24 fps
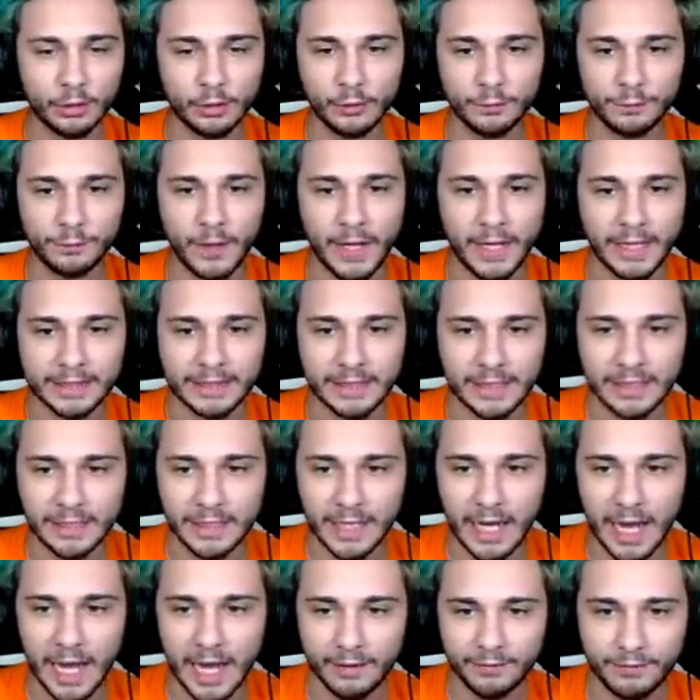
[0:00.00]
non fate gli
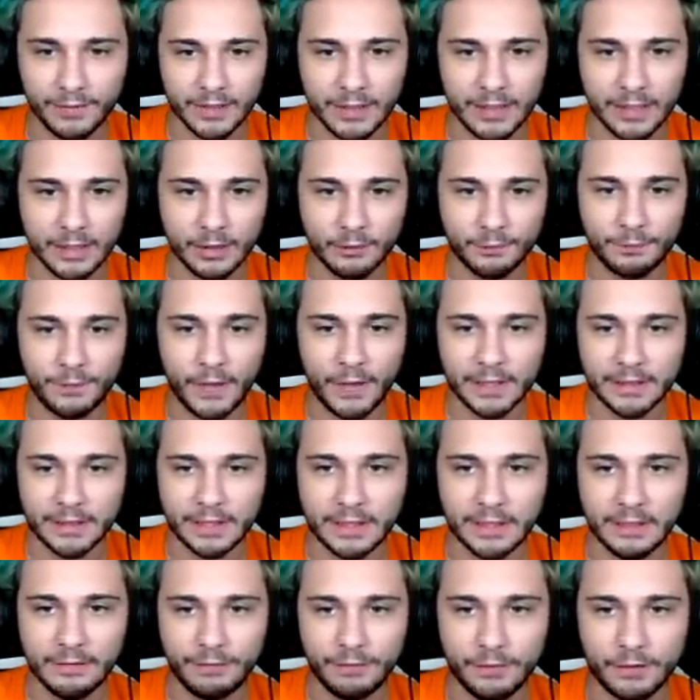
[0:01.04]
avidi, non fate
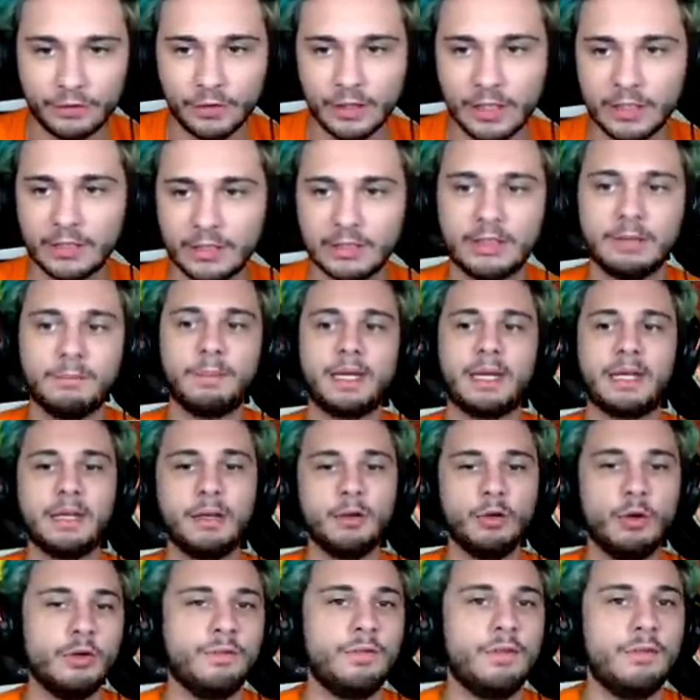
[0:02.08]
i deficienti Perché
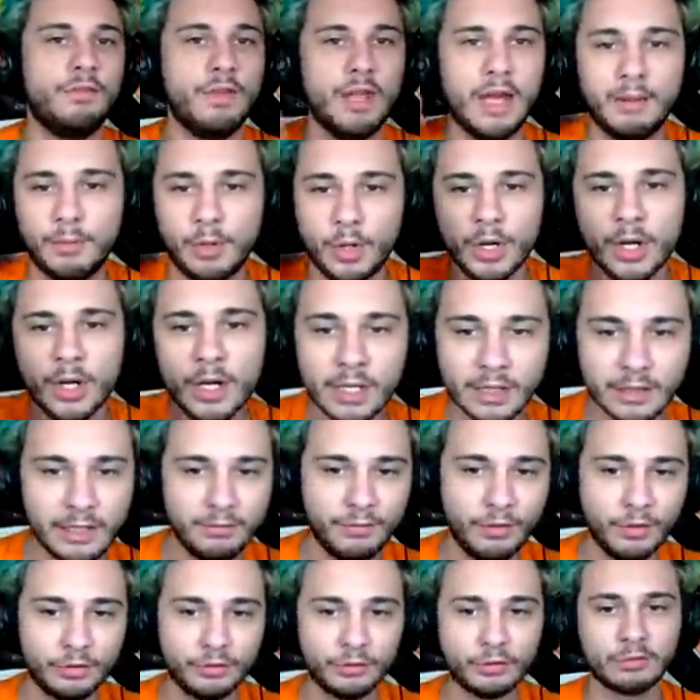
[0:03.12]
noi viviamo del
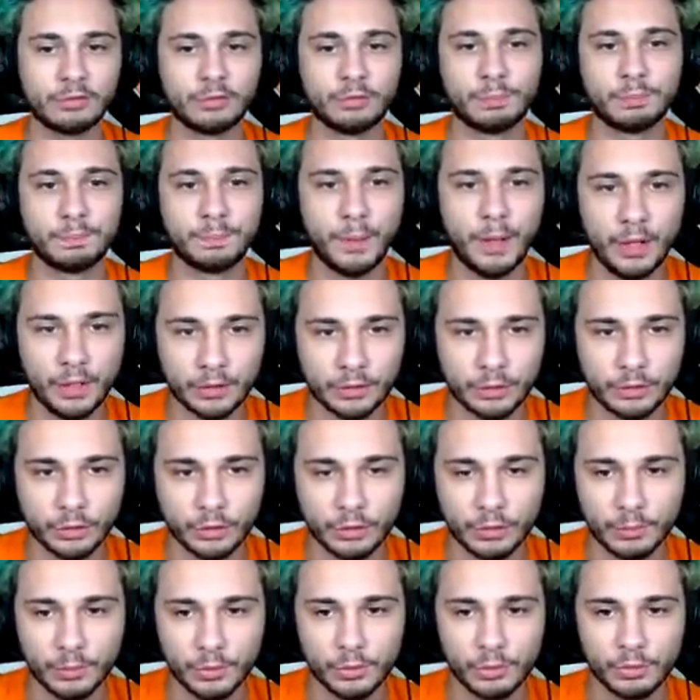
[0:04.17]
vostro supporto
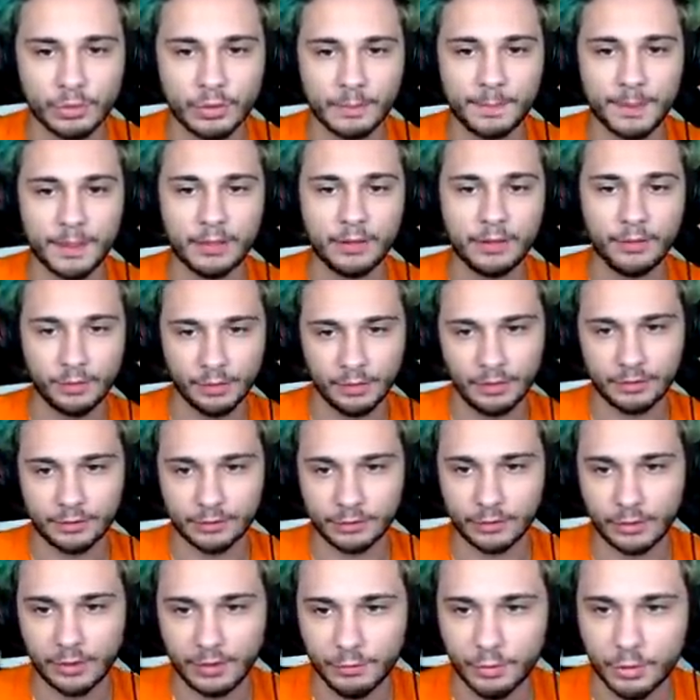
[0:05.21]
comunque Per noi il
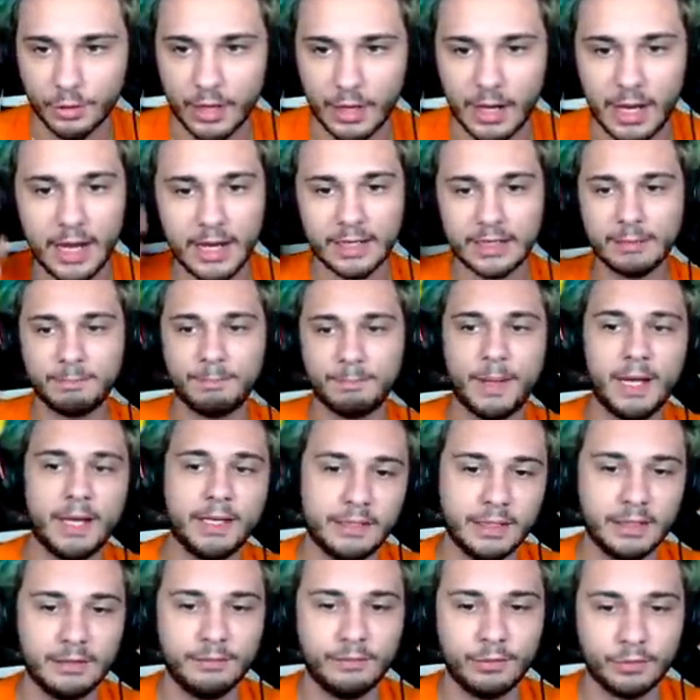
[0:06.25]
nostro lavoro è anche
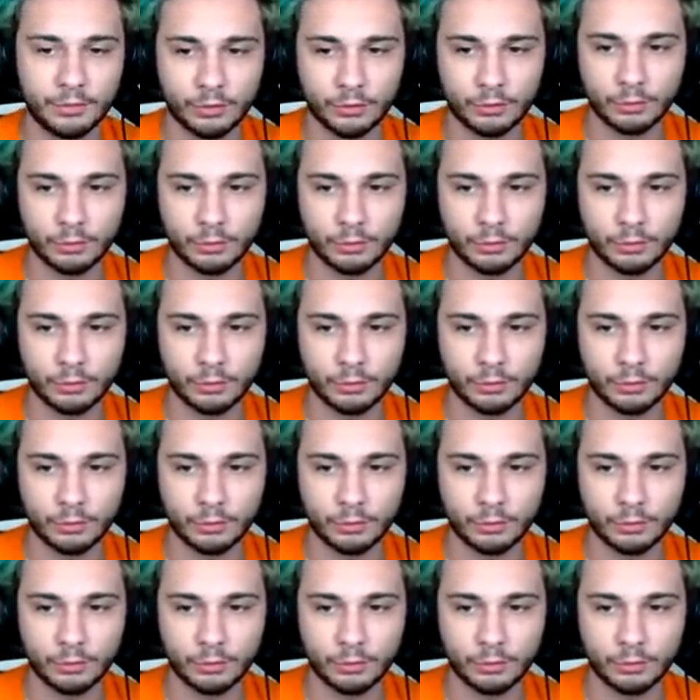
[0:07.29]
parte del vostro